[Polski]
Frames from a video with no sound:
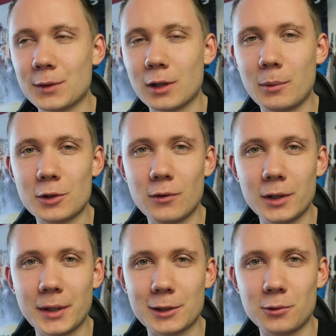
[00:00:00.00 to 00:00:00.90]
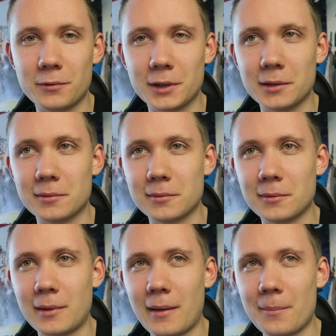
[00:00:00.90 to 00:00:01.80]
No chyba już wolę taksówkę.
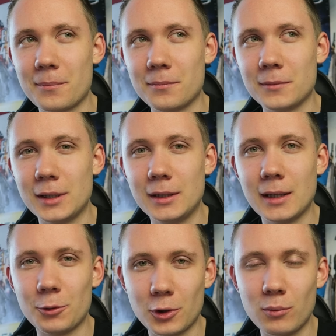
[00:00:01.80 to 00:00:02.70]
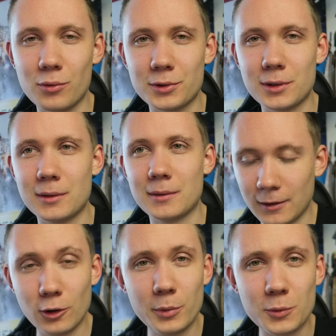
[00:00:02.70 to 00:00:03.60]
I autobus.
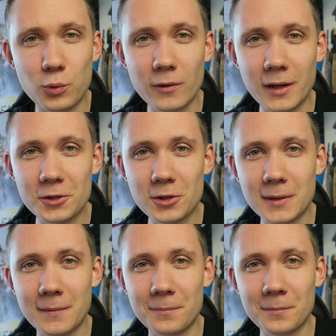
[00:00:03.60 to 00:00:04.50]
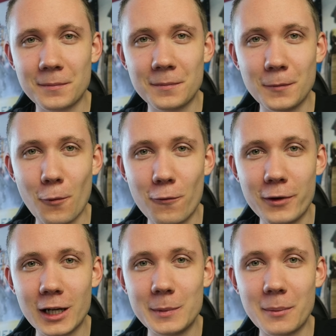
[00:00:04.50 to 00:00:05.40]
Lubisz pływać?
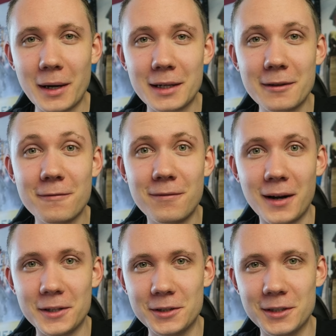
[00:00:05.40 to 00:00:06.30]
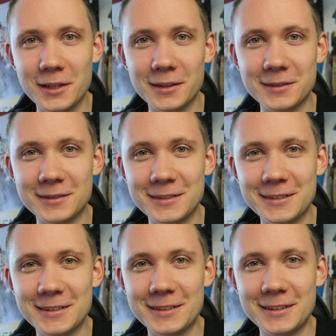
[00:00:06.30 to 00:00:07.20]
Uwielbiam, ale w wannie
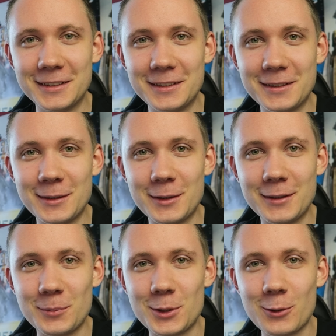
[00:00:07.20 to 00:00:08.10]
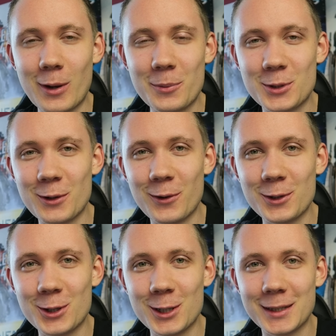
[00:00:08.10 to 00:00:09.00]
przy głębszej
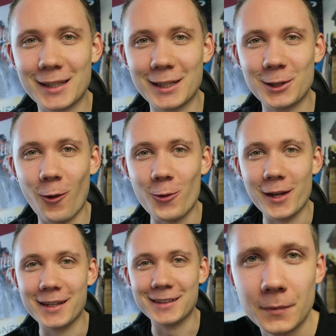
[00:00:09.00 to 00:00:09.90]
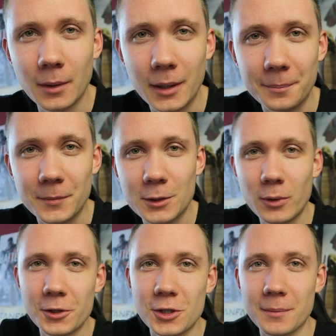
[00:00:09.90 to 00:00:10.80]
wodzie niestety tonę. Dobra,
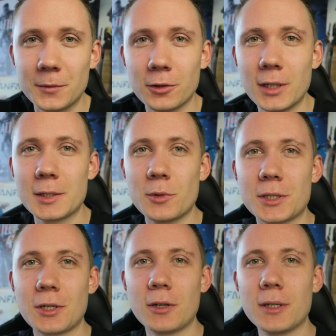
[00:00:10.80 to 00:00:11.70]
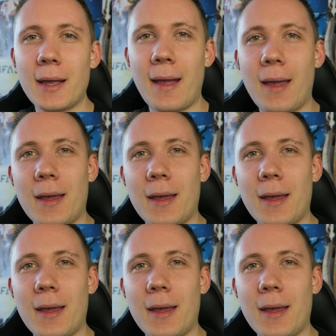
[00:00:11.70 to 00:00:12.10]
słuchajcie, to tyle z mojej strony.